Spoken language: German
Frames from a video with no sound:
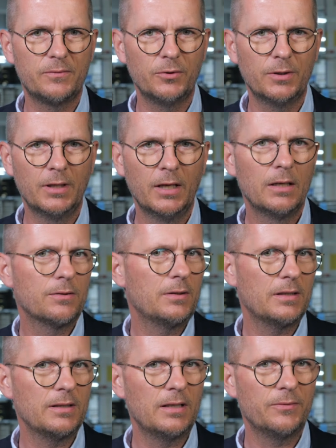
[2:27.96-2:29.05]
wird,
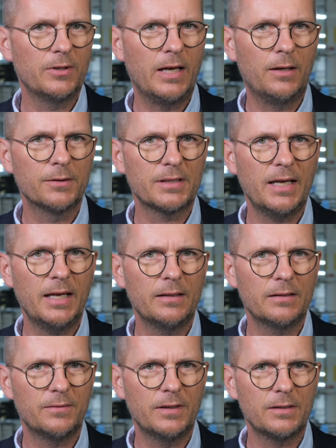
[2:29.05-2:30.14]
sodass Sie davon ausgehen,
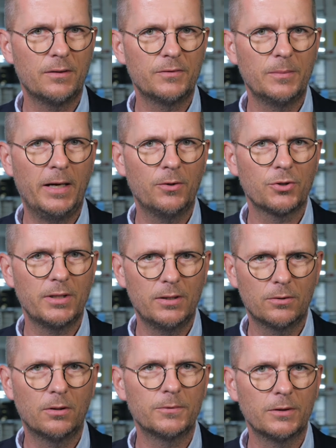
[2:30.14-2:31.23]
dass wenn es auf die Baustelle
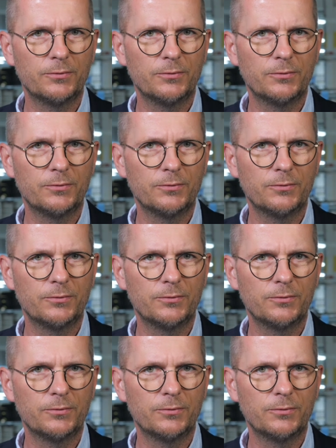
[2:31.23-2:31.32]
kommt, auch